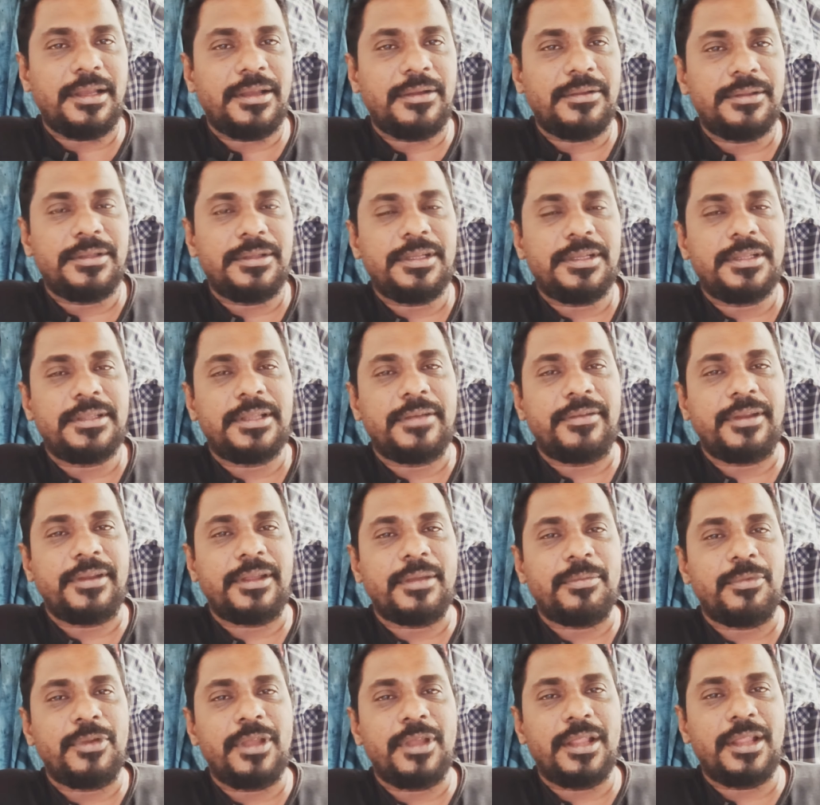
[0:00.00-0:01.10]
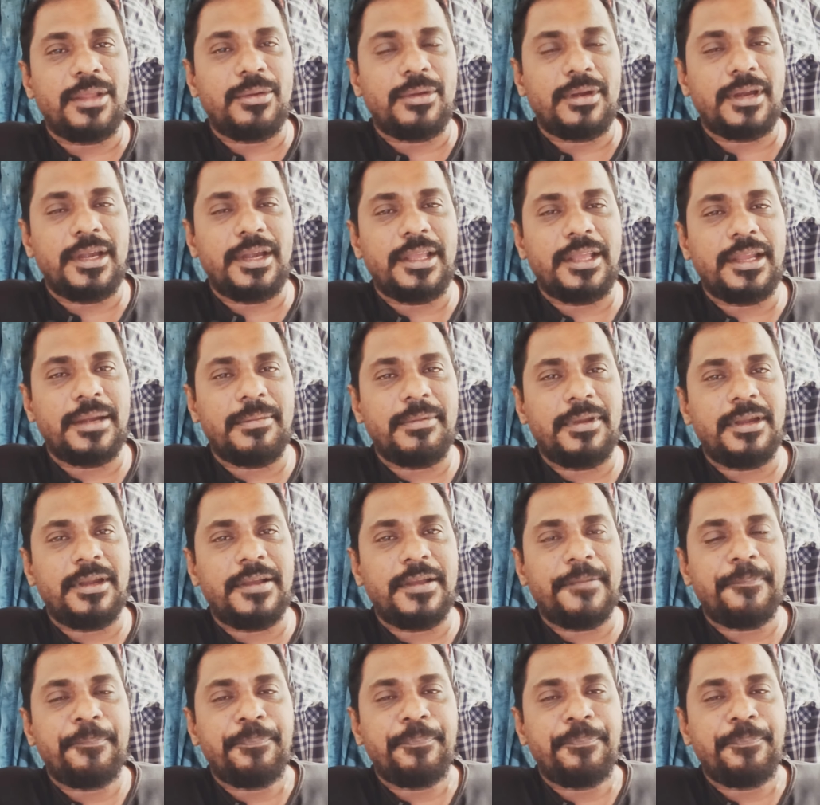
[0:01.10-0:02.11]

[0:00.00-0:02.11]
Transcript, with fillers: வந்துட்டு தவிர்க்க முடியாத ஒரு நடிகர் அப்படின்னா